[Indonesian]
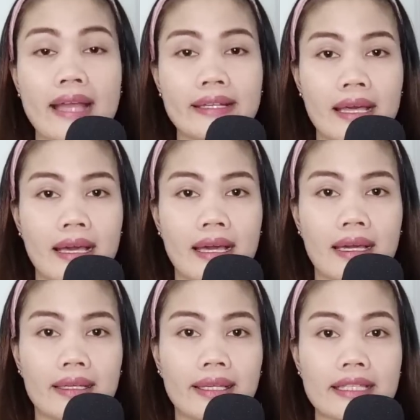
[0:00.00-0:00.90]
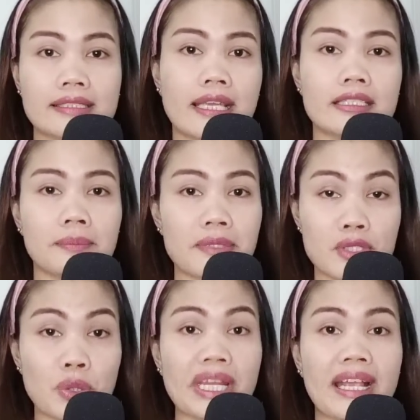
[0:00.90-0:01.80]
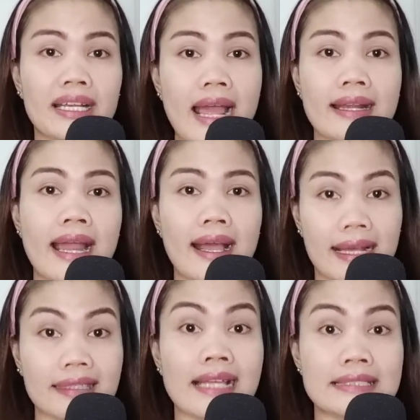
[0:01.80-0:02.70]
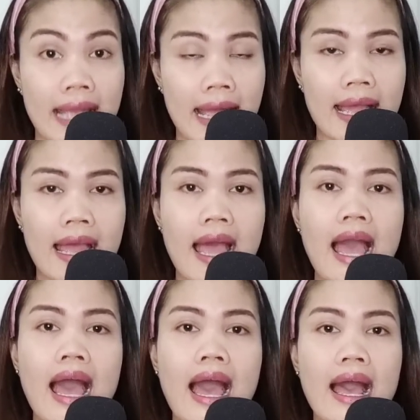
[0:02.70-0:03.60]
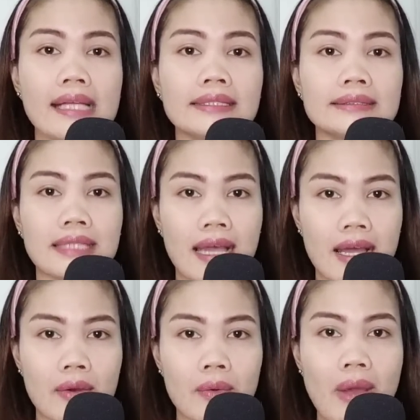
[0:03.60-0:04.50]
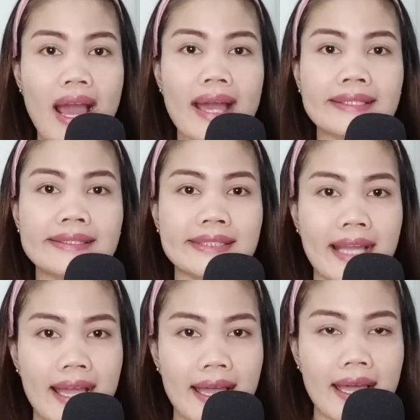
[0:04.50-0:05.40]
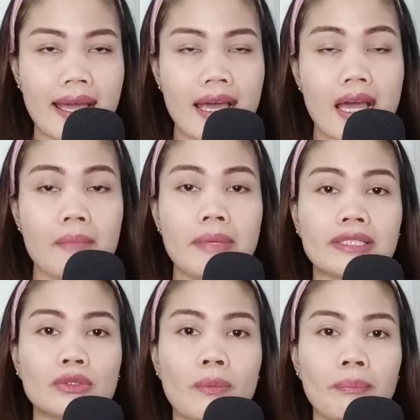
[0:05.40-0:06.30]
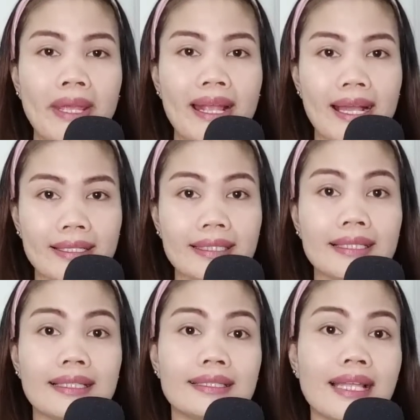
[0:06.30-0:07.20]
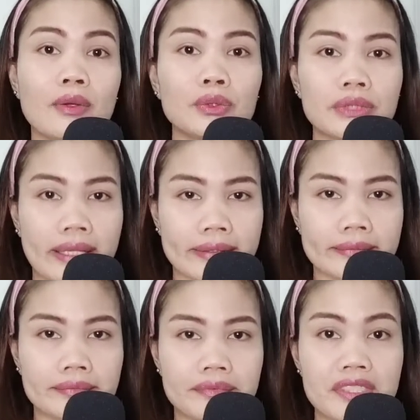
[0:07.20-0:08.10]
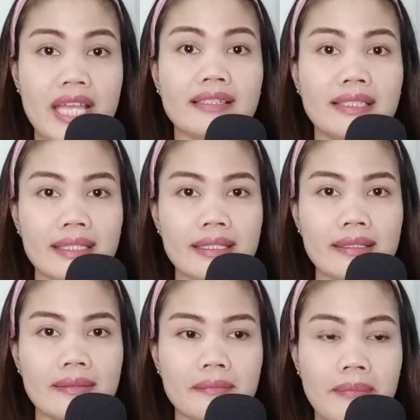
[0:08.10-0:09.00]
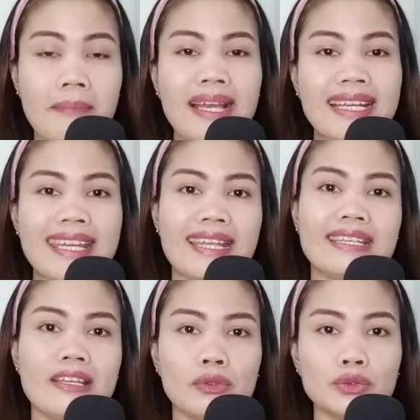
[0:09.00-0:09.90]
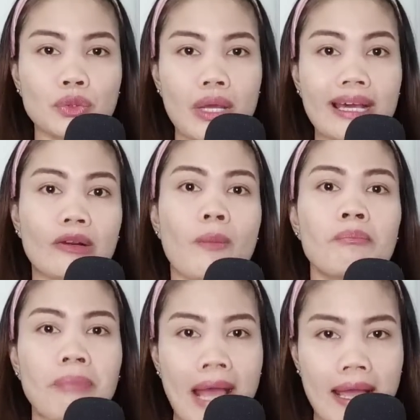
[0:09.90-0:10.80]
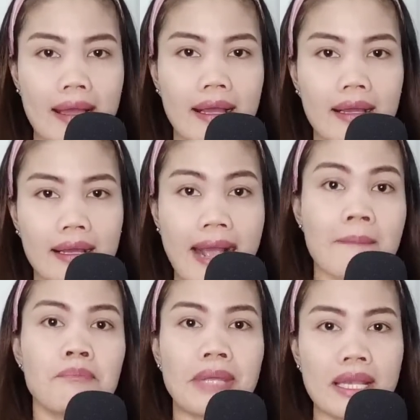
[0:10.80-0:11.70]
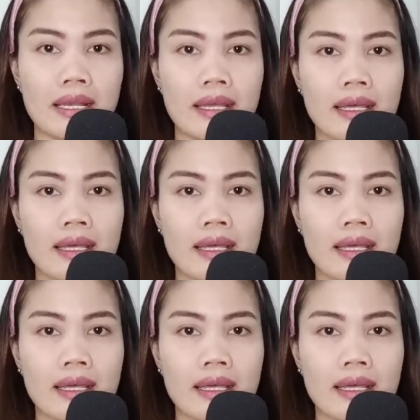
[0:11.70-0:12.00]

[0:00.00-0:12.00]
ada kes-kes penculikan anak katanya atau hanya bertopekan takutan. Jadi memang niatnya untuk ngerompak ngambil